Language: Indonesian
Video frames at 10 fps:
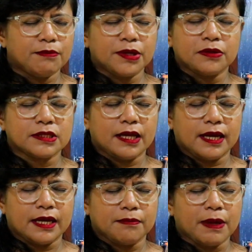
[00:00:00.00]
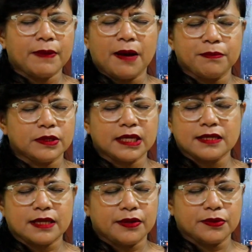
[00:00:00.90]
keberdosaan. Bapak
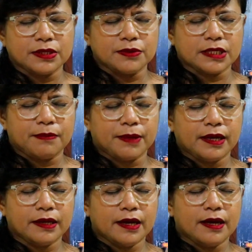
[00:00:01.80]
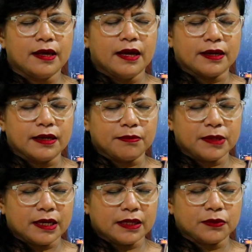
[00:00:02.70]
ampunkan salah dosa-dosa mereka dan
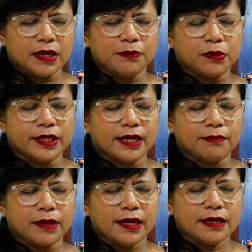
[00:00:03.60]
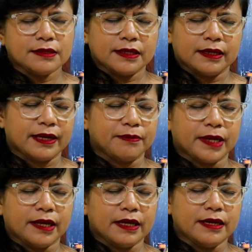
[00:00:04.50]
biarlah Tuhan pulihkan mereka, sadarkan
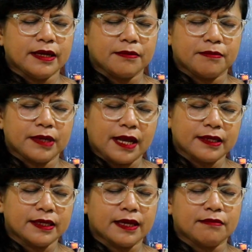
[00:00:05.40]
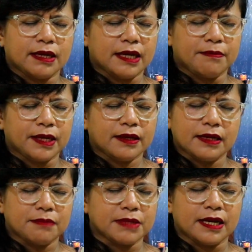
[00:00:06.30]
mereka dan alihkan melangkah mereka
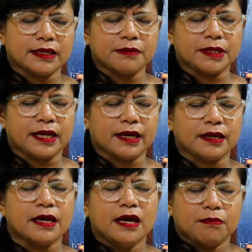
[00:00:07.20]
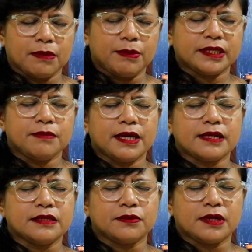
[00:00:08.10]
dalam jalan kebenaran. Bapak terima
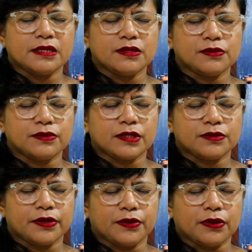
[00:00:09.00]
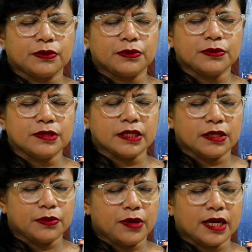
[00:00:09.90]
kasih Tuhan Yesus Kristus dan Roh Kudus.
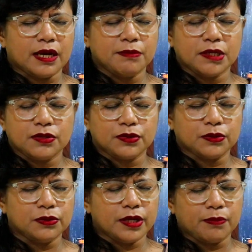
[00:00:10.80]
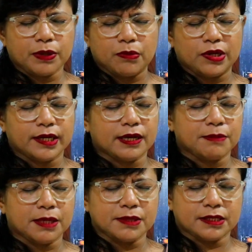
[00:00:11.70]
Ini doa kami, ini syukur dan permohonan
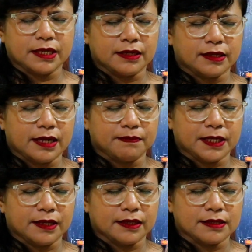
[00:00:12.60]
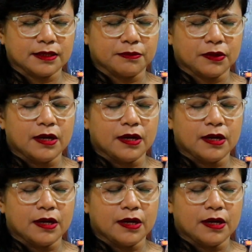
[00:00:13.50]
kami kami serahkan ke dalam tangan kasih